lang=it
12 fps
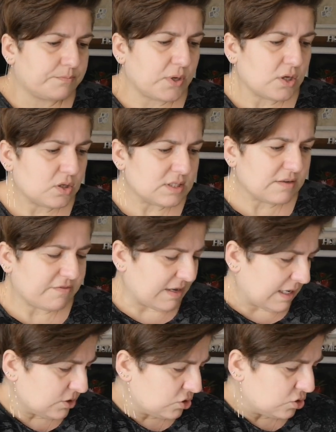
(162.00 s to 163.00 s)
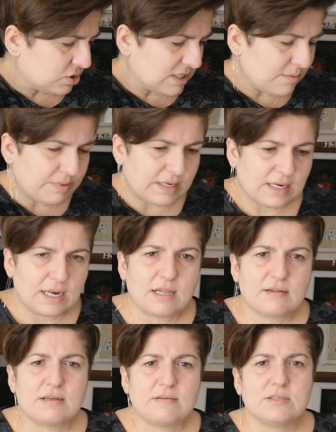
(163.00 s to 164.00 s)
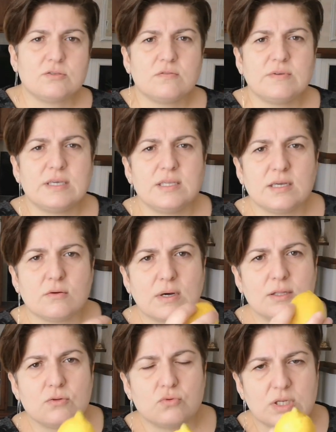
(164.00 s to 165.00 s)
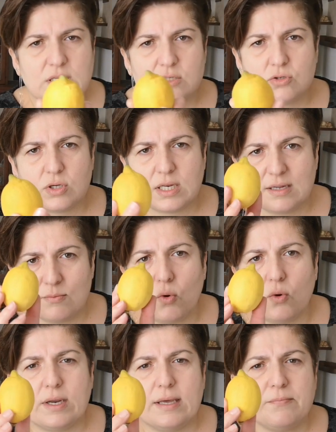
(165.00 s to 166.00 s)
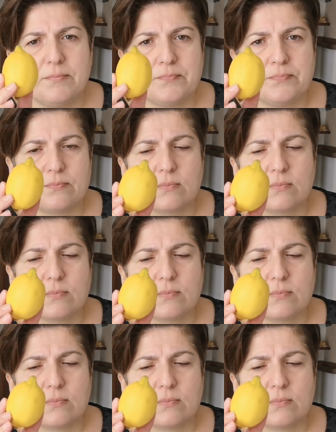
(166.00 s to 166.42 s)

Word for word: Poi cosa faccio? Sempre nella lavastoviglie quando utilizzo il limone